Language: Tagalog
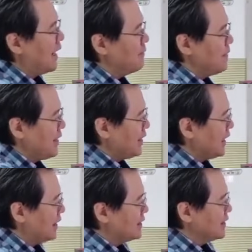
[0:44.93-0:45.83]
Sa
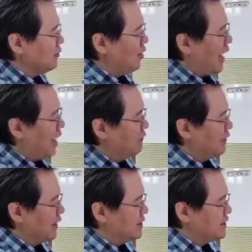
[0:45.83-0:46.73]
Amerika, tingnan mo,
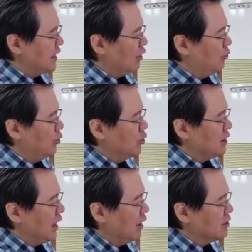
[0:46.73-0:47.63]
average na upo
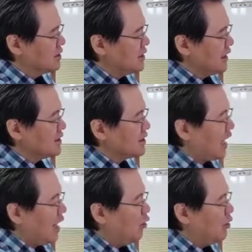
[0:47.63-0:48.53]
nila, 6
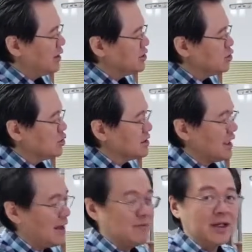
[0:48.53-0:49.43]
hours to
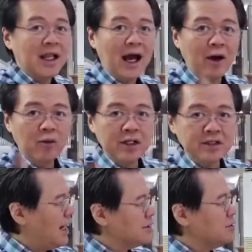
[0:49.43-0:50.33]
7
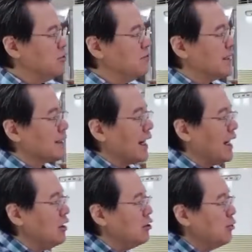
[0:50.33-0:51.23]
hours. At yung
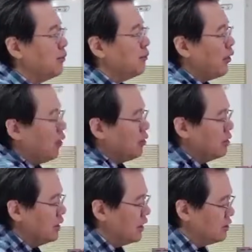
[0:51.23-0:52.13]
matagal
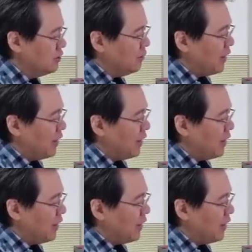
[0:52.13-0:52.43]
umupo, yung